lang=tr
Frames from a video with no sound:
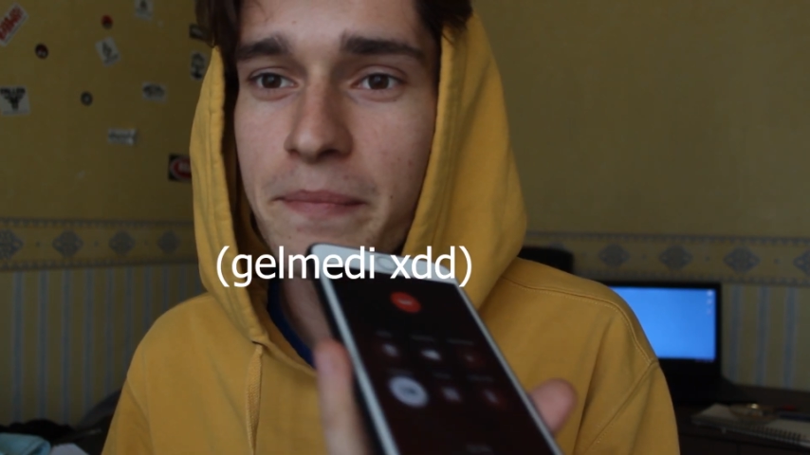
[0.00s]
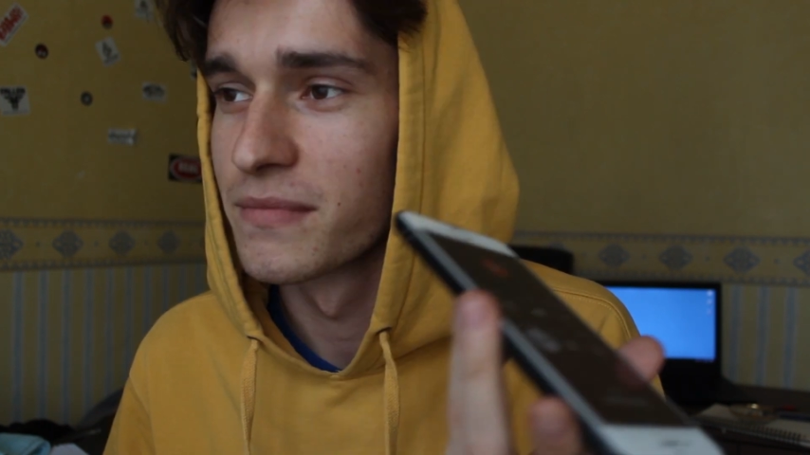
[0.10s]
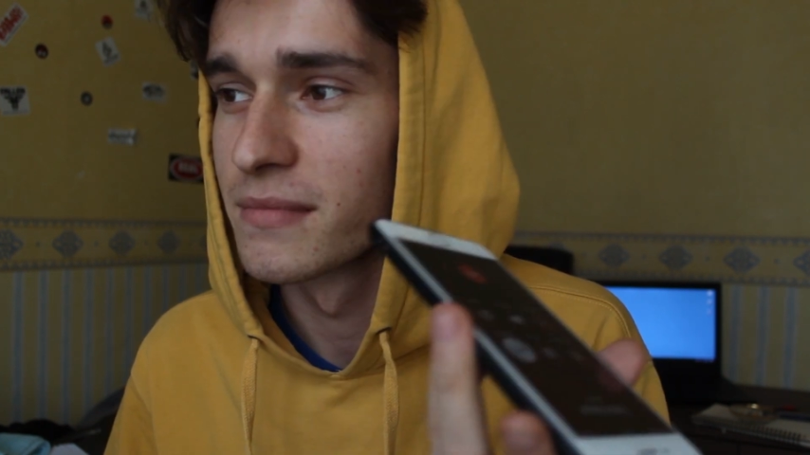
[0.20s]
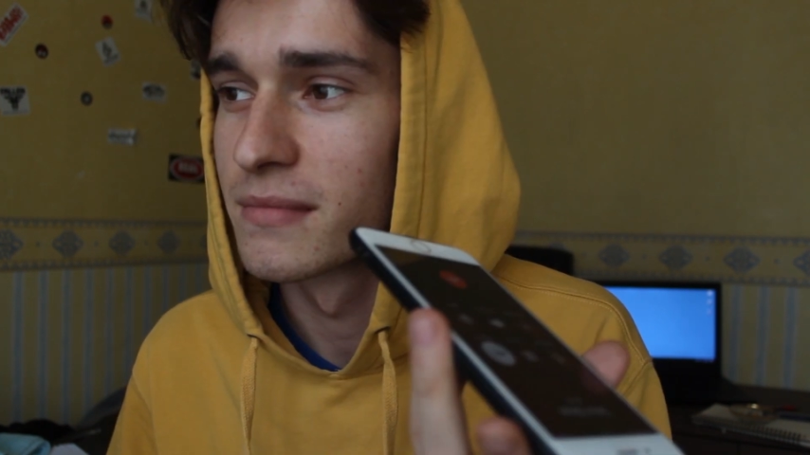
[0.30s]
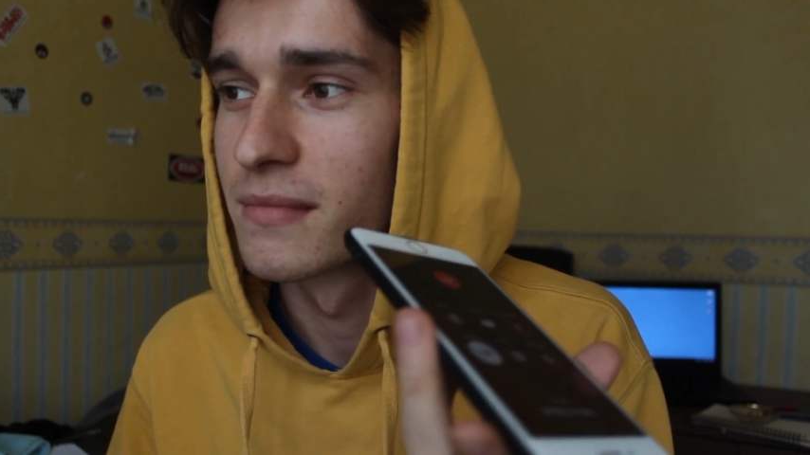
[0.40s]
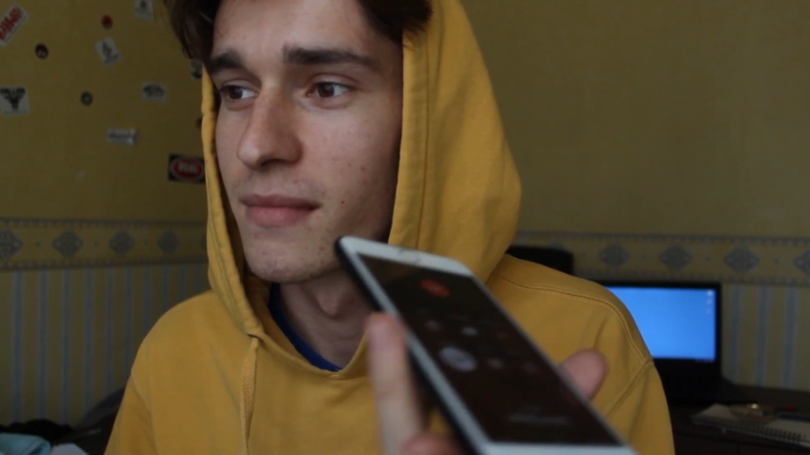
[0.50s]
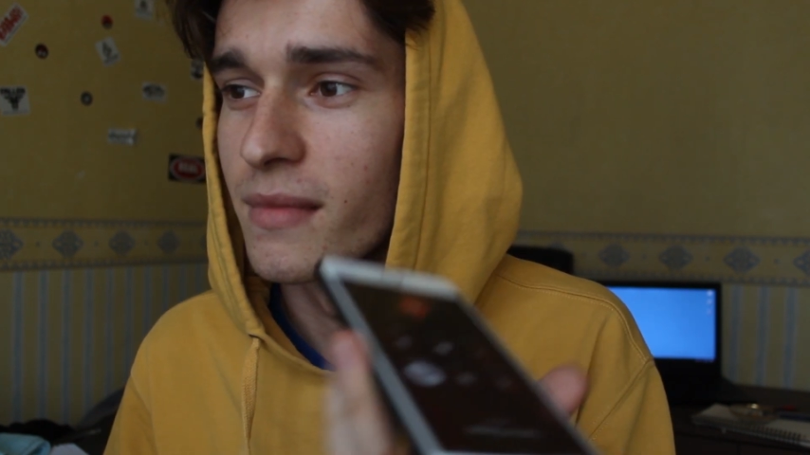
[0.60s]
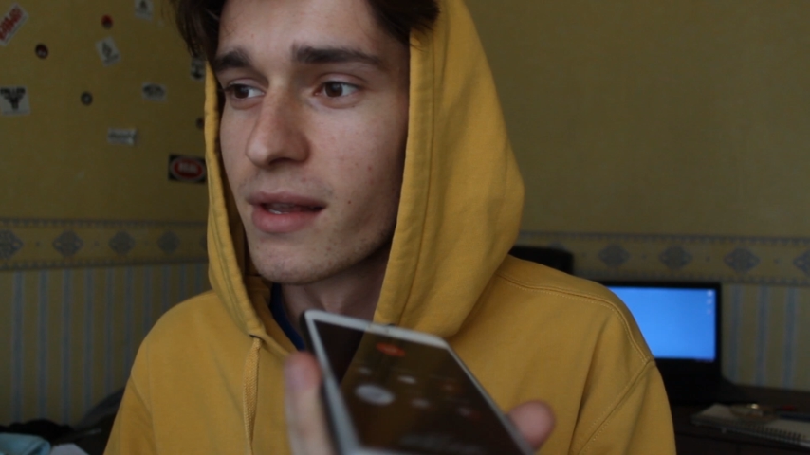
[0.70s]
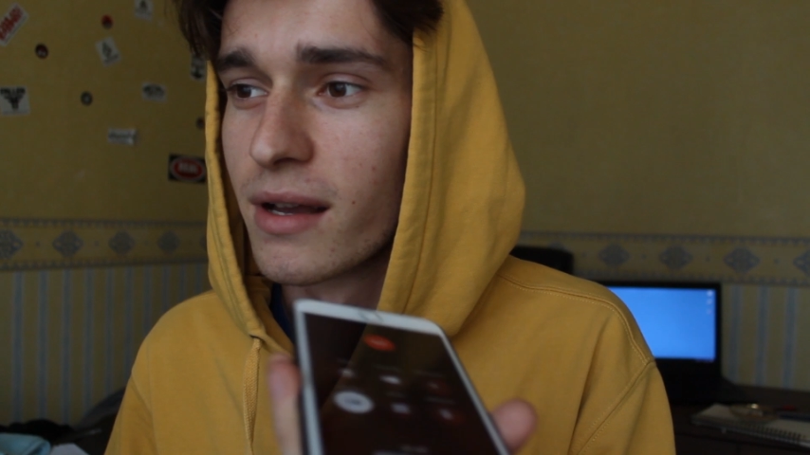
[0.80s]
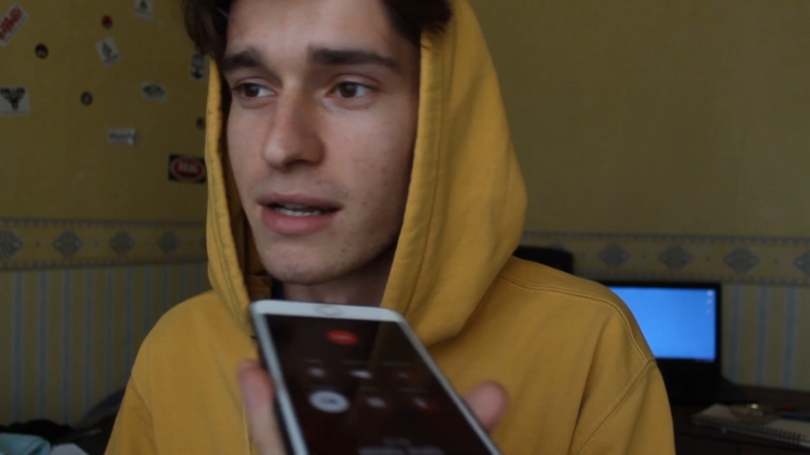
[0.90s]
Tamamdır
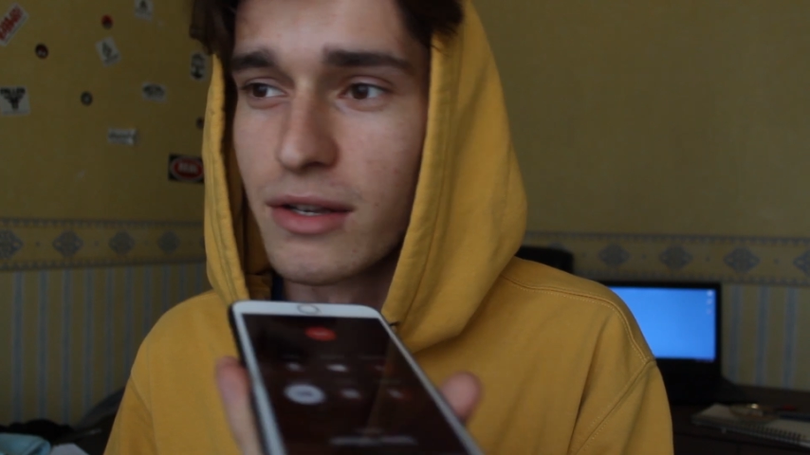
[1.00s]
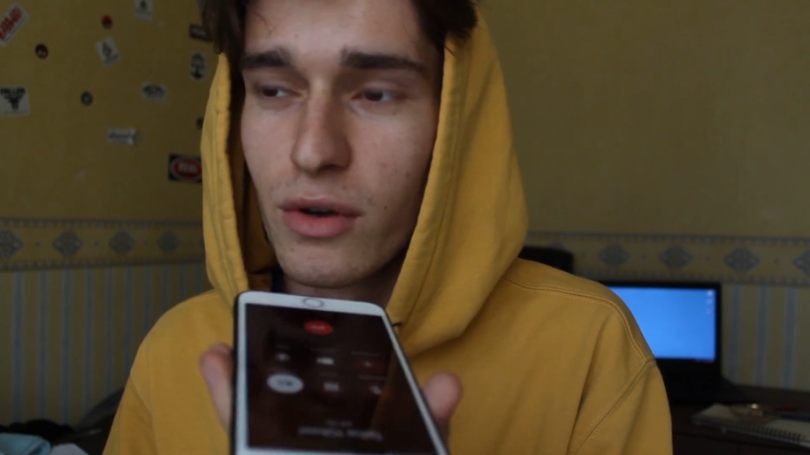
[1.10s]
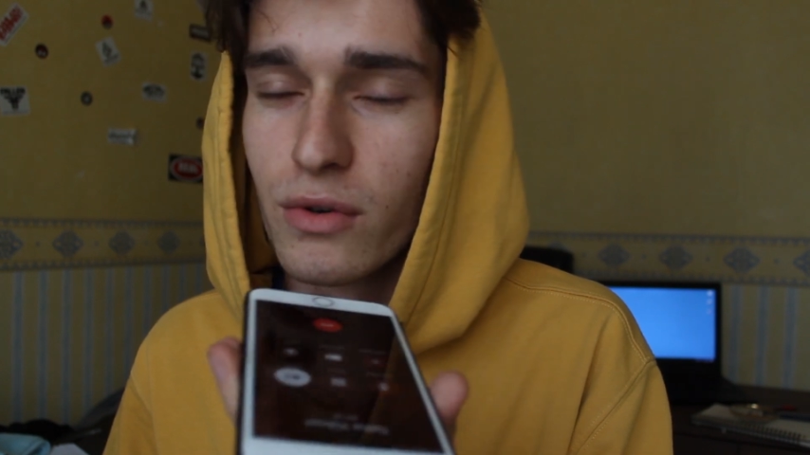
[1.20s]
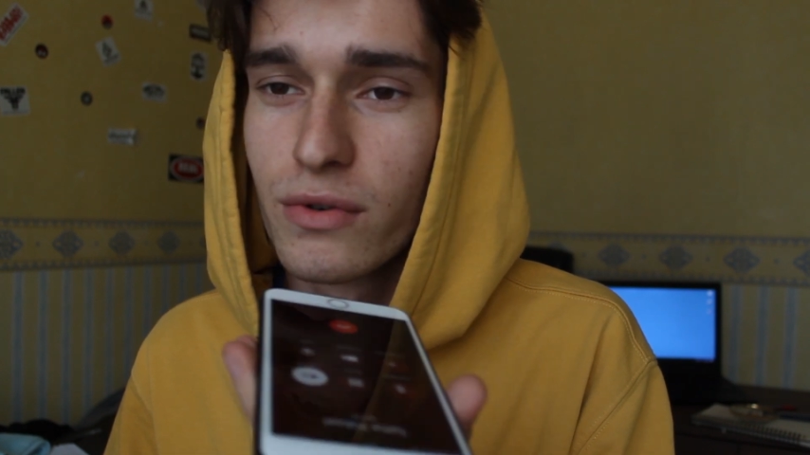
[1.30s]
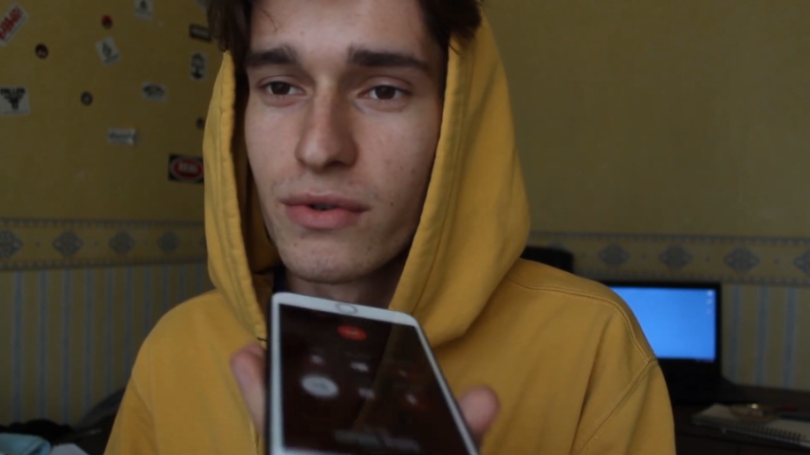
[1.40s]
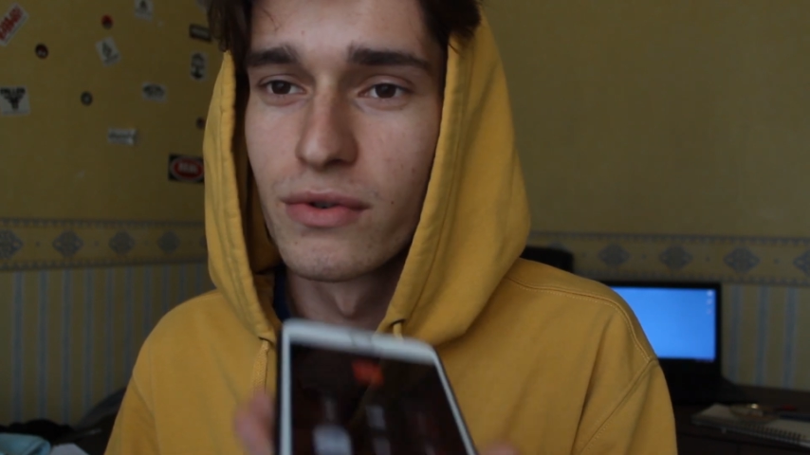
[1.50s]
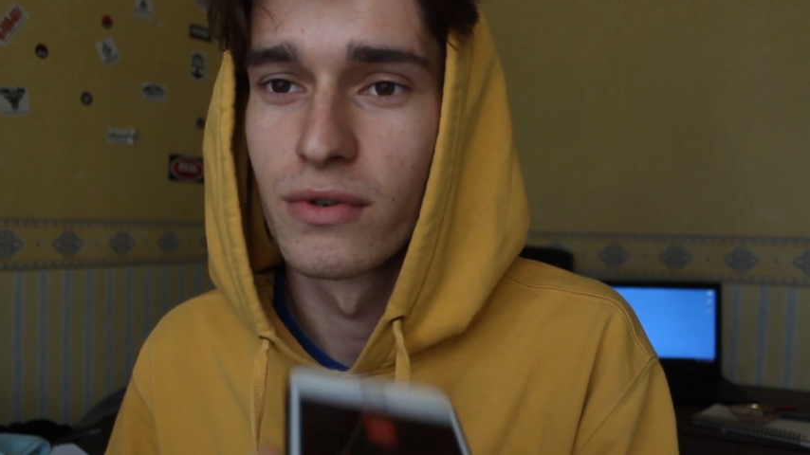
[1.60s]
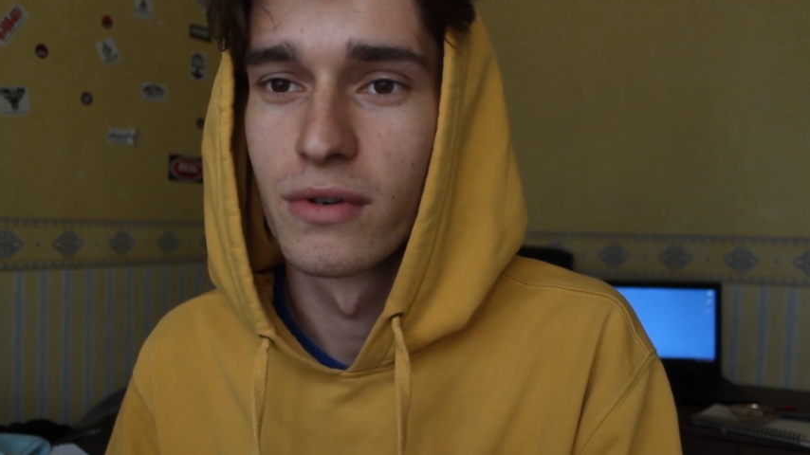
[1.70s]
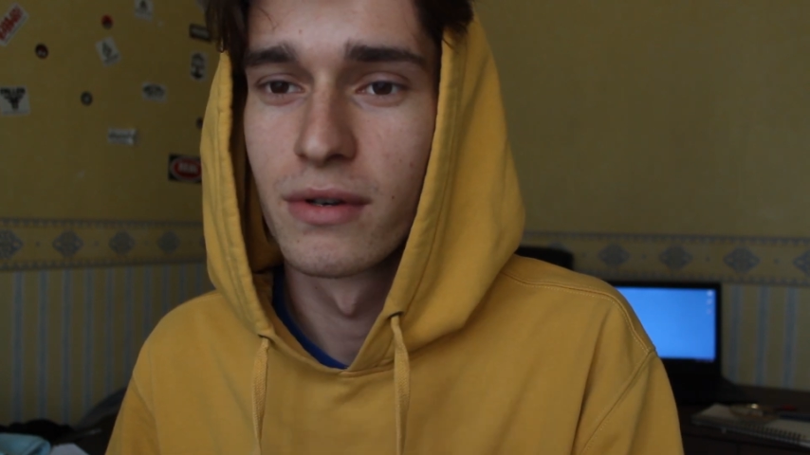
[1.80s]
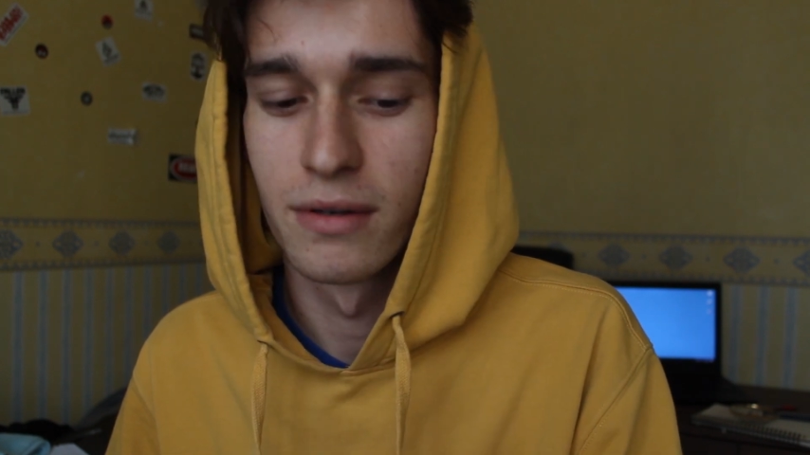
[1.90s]
canım. Hadi, Hadi görüşürüz.
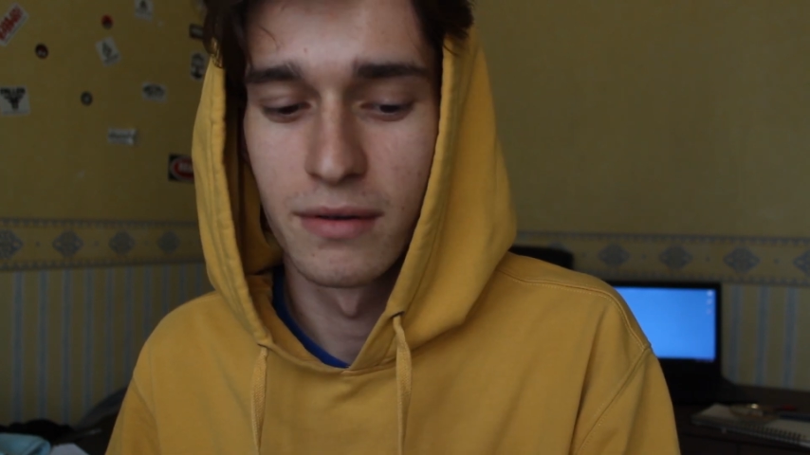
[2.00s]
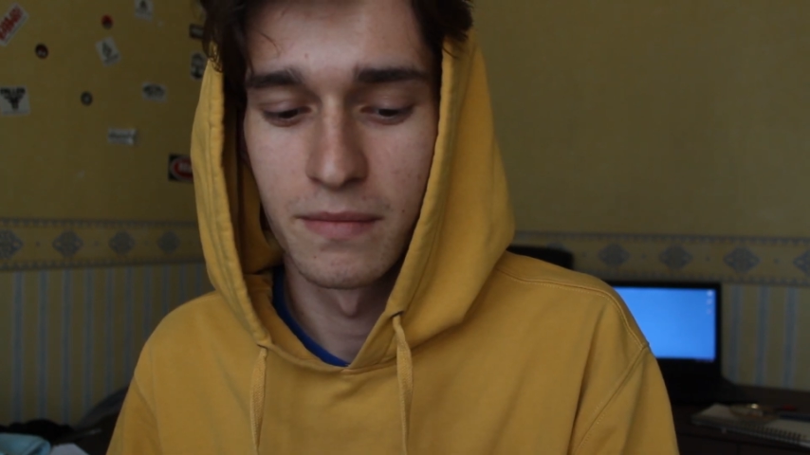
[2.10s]
görüşürüz.